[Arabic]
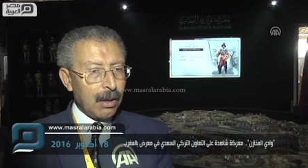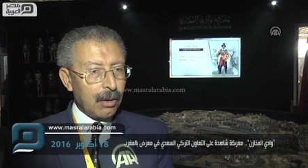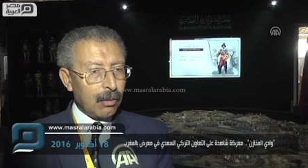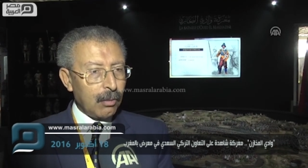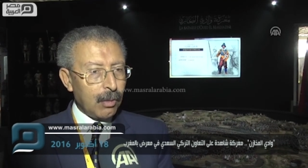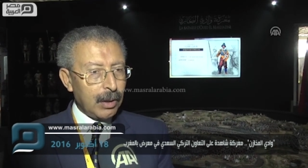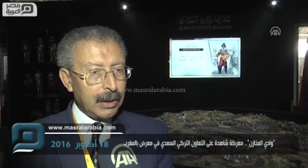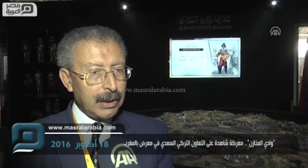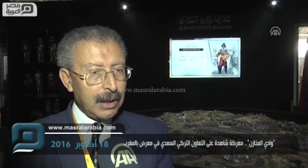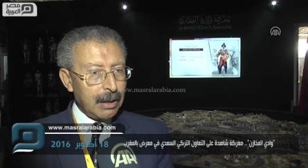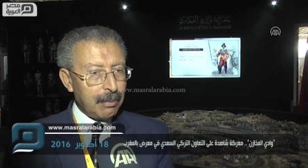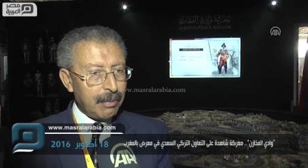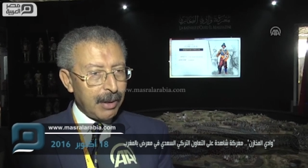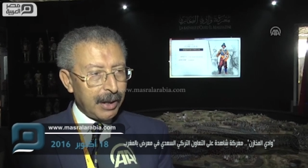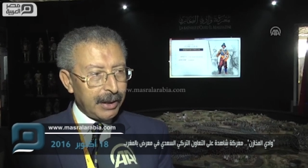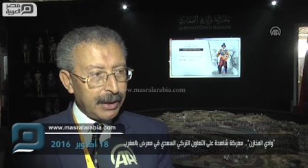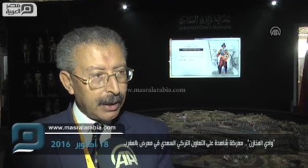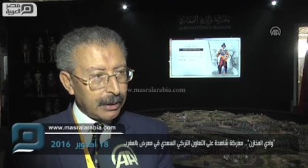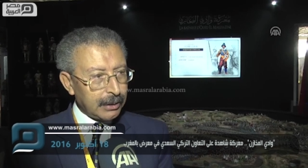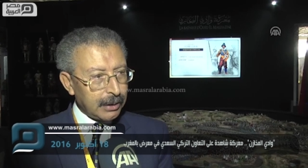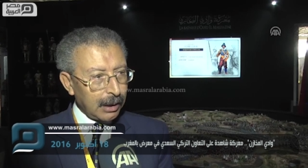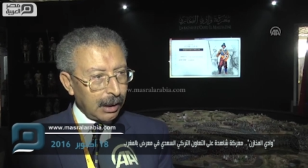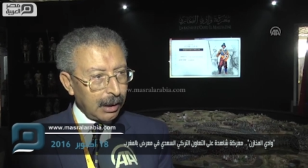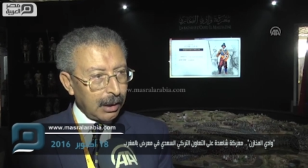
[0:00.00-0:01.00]

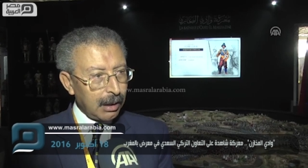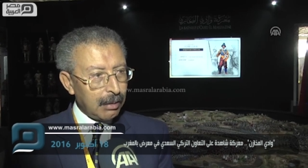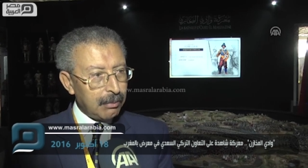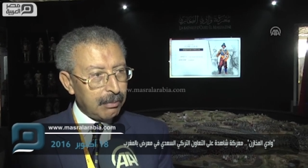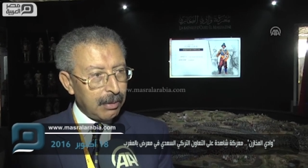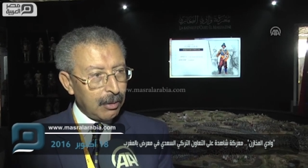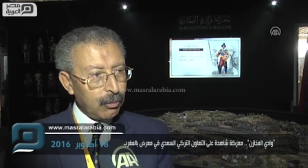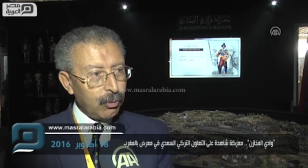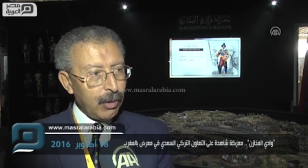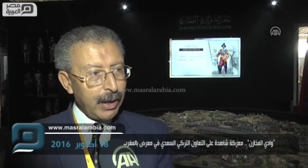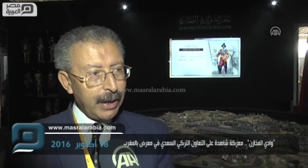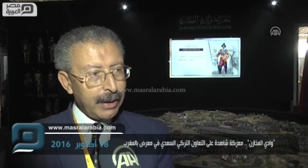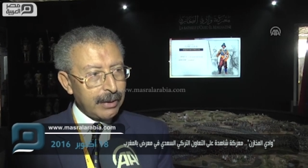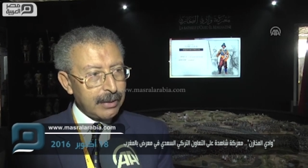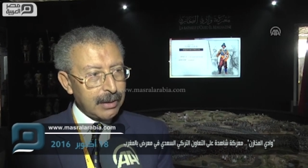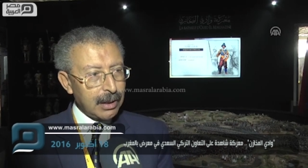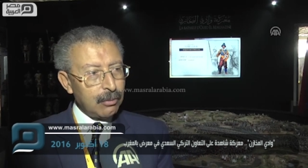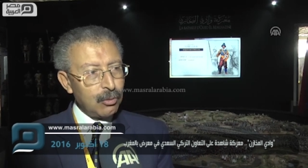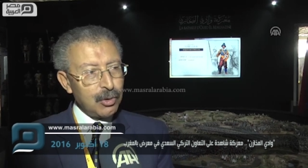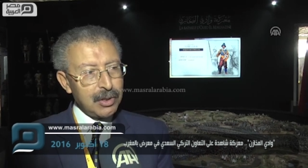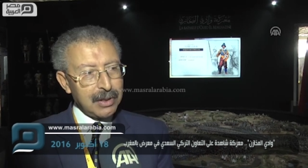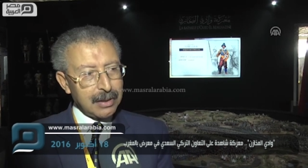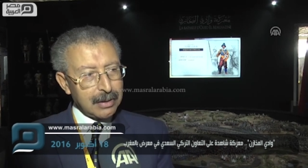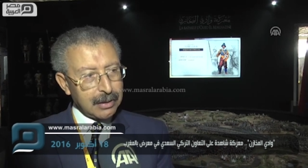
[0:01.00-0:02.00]
وللبنادق بل وحتى
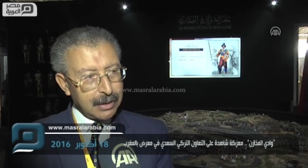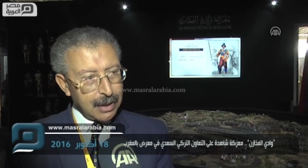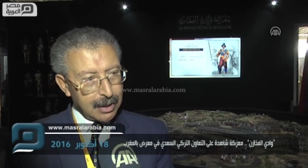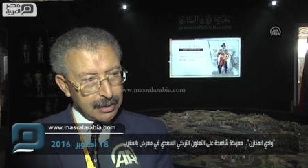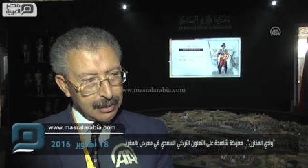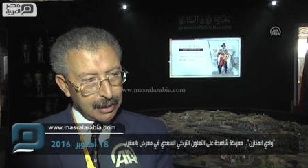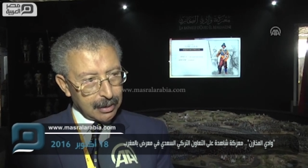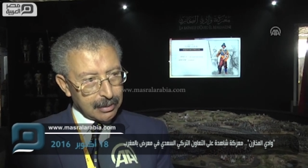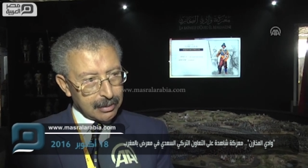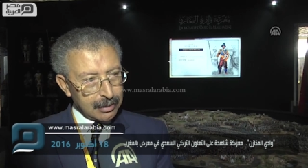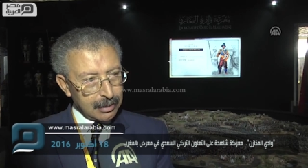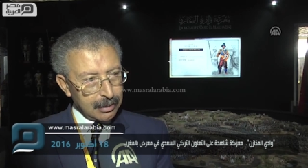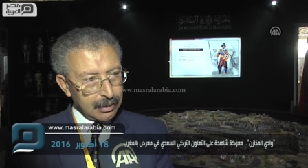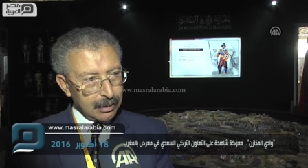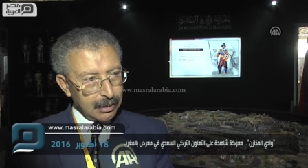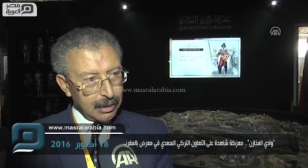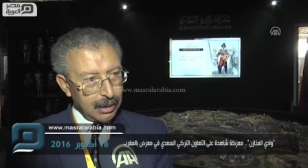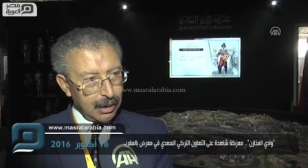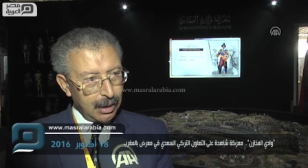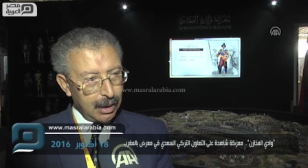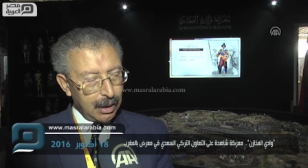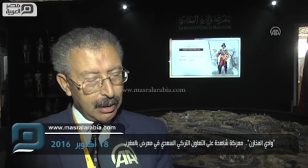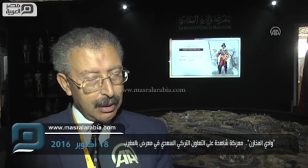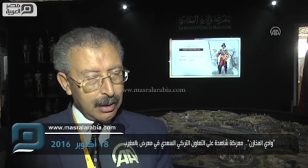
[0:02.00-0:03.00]
المسدسات
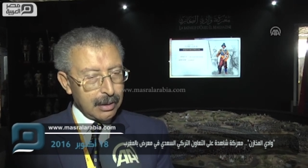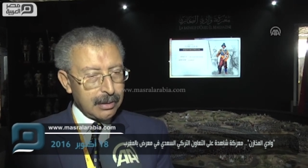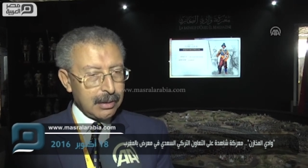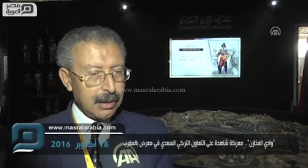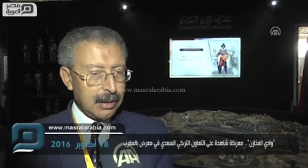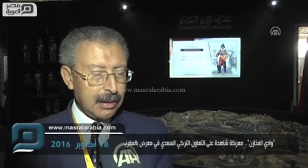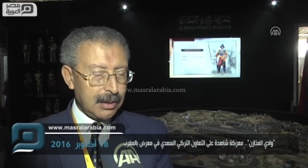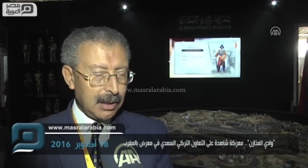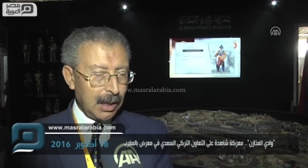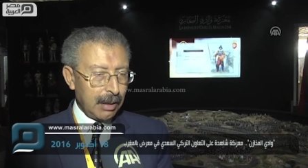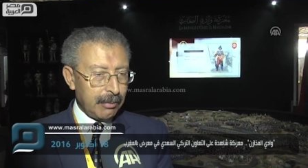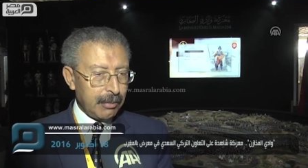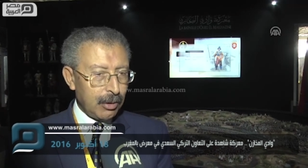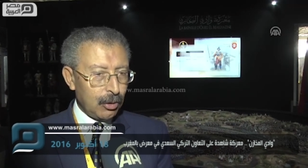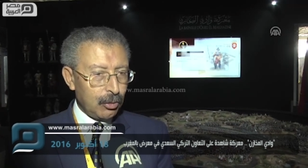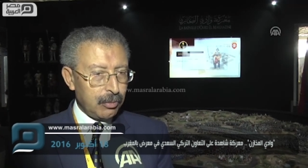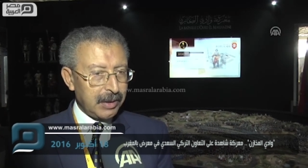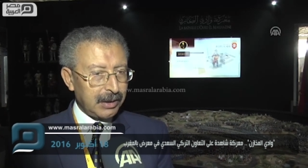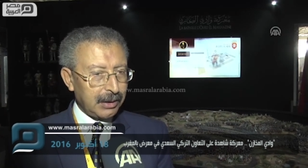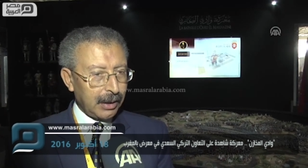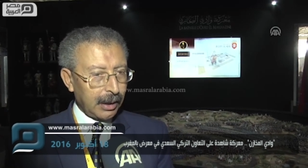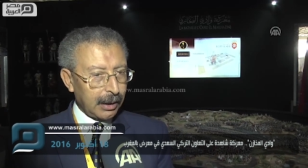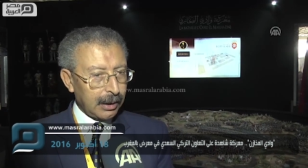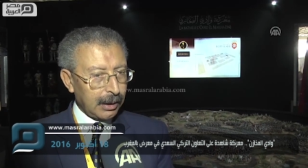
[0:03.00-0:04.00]
التي تعمل
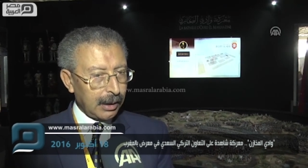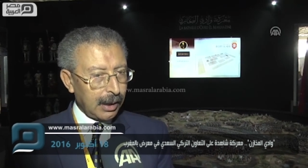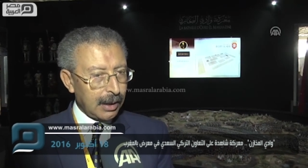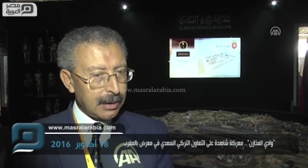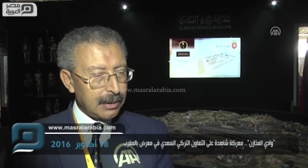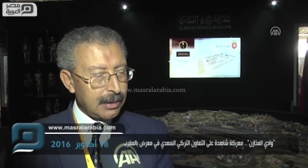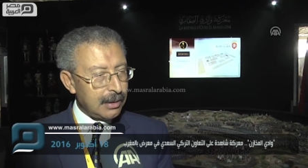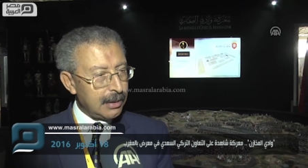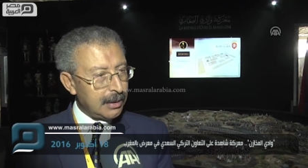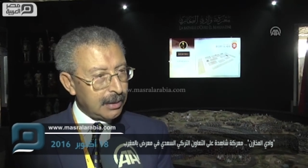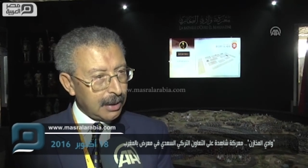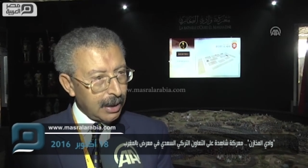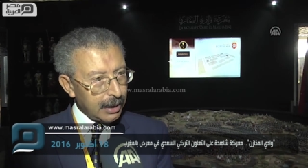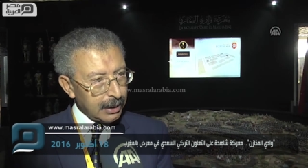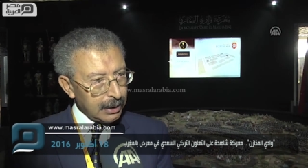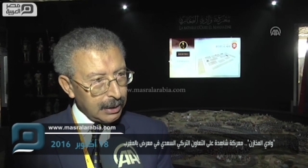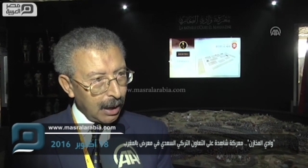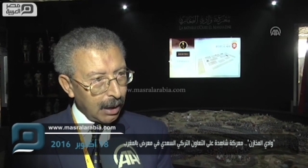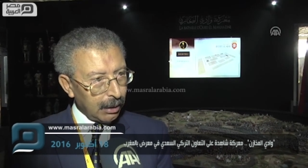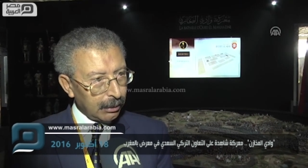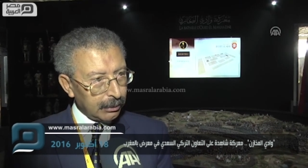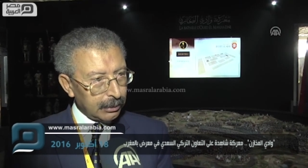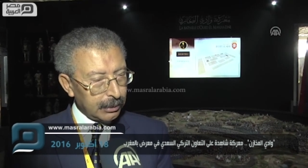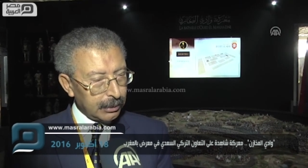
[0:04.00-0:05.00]
بطريقة سريعة